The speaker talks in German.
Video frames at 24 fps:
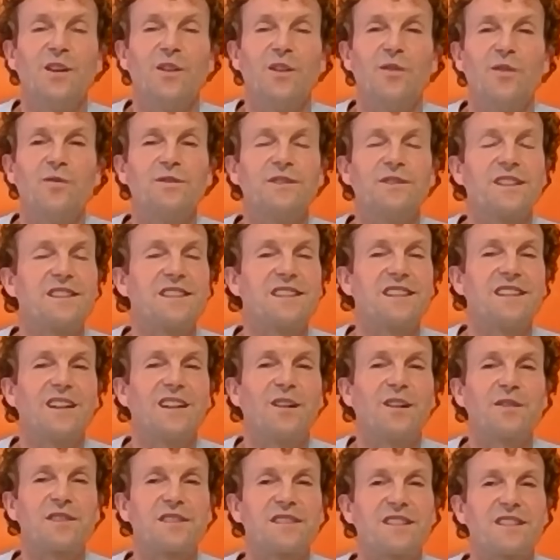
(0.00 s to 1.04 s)
Und es sind
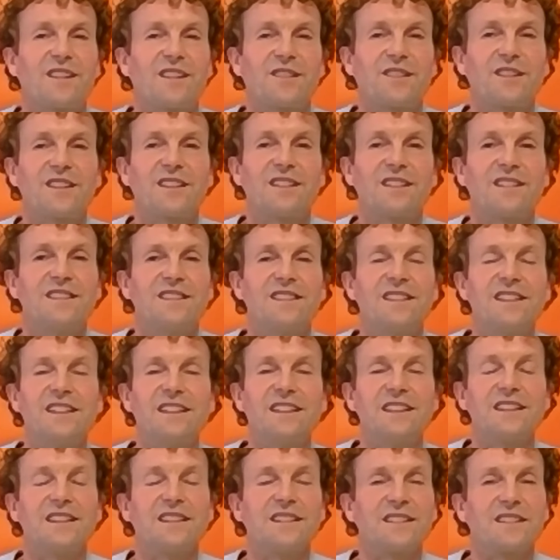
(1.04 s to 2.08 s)
auch Sachen,
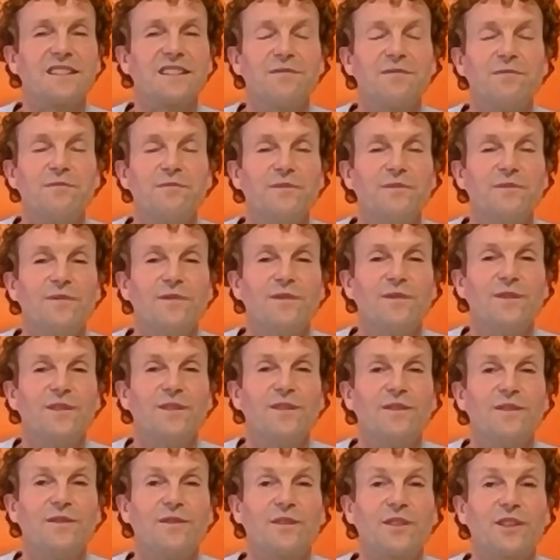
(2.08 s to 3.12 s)
die ihr
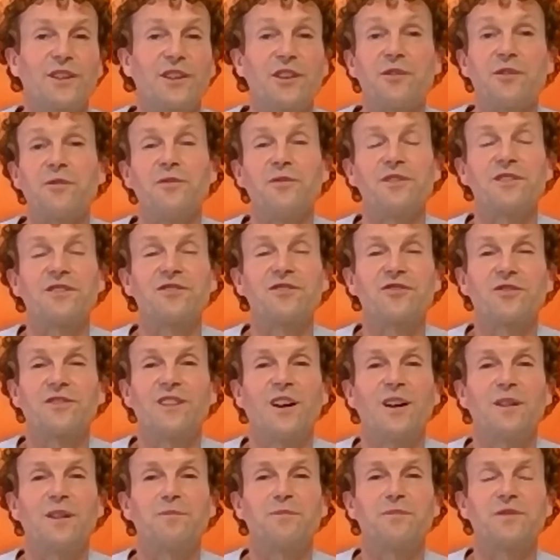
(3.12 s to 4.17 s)
gehört
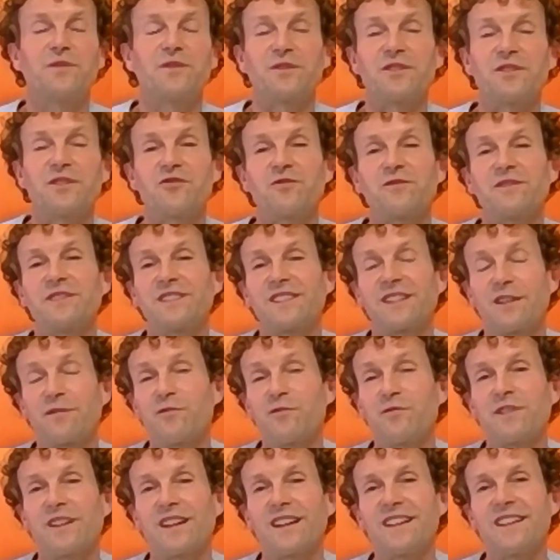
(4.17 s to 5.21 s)
schon habt oder schon
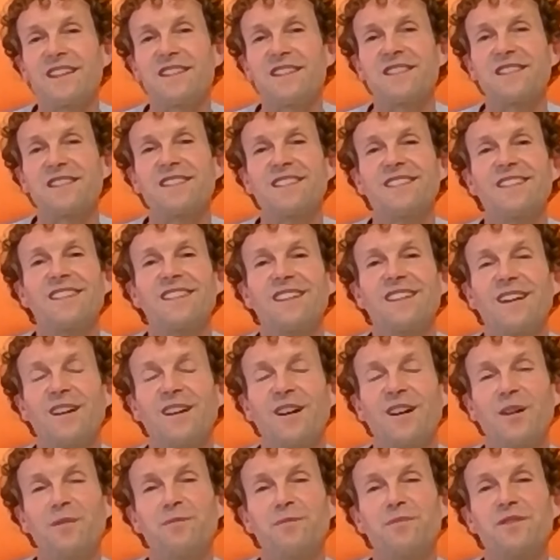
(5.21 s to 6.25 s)
davon gelesen
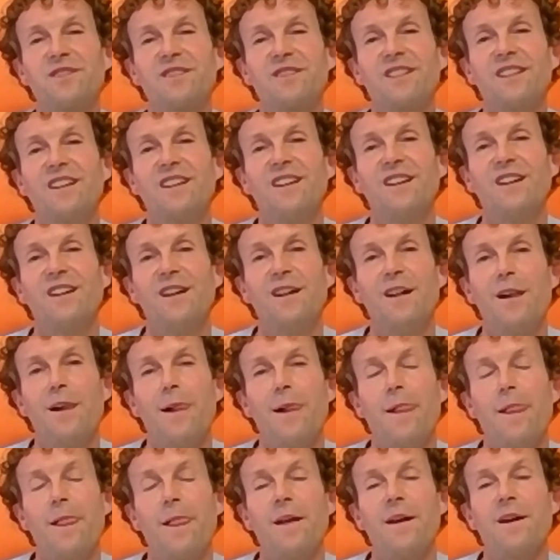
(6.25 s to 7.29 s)
habt.
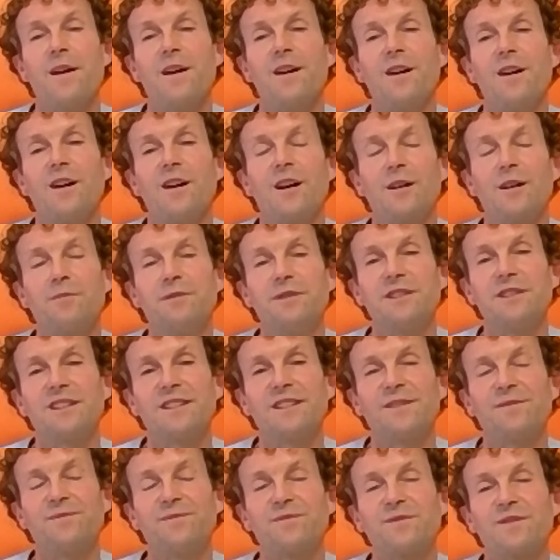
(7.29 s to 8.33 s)
Aber
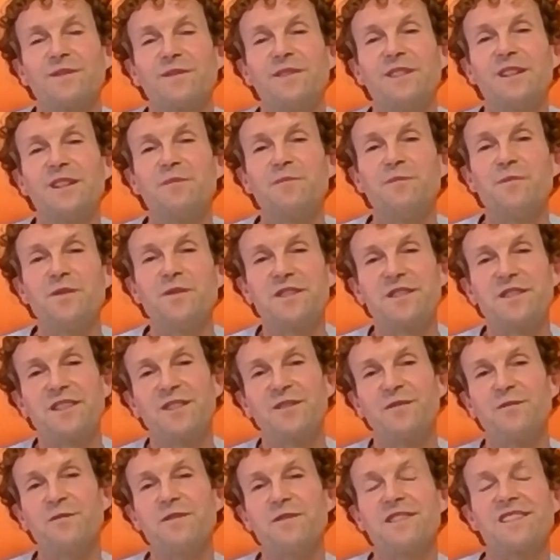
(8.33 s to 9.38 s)
wir
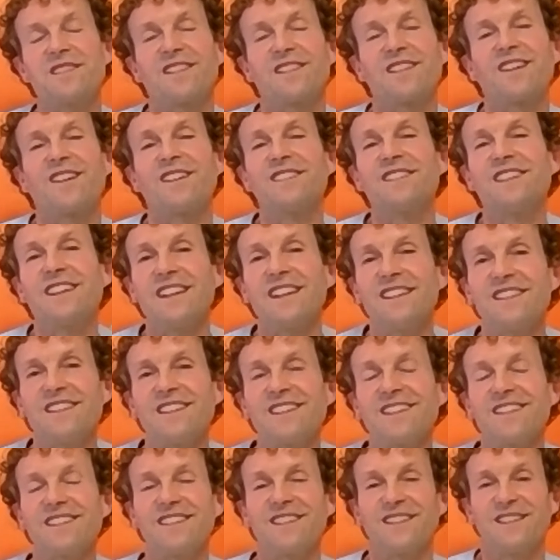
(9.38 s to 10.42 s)
müssen uns daran
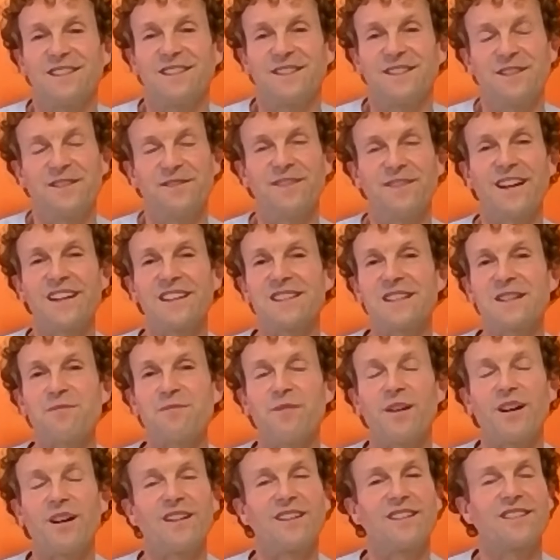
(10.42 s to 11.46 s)
erinnern, weil es
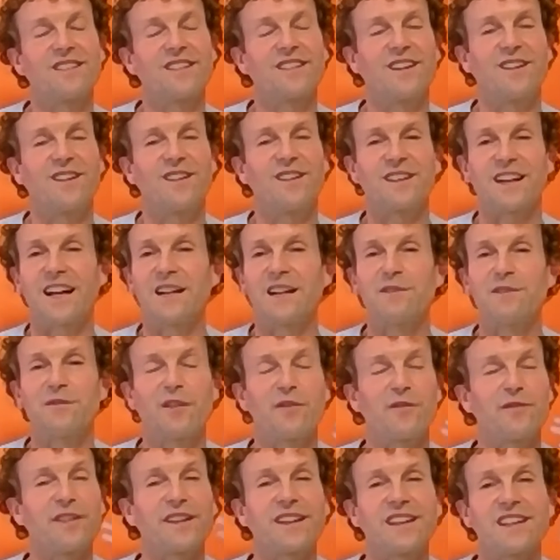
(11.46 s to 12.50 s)
im Alltag
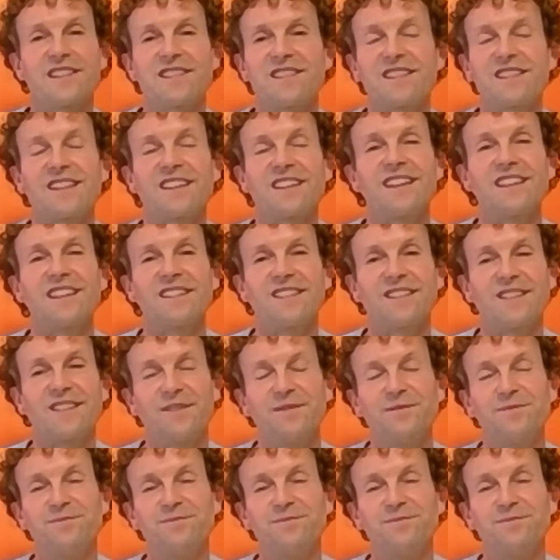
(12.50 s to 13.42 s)
einfach vergessen geht.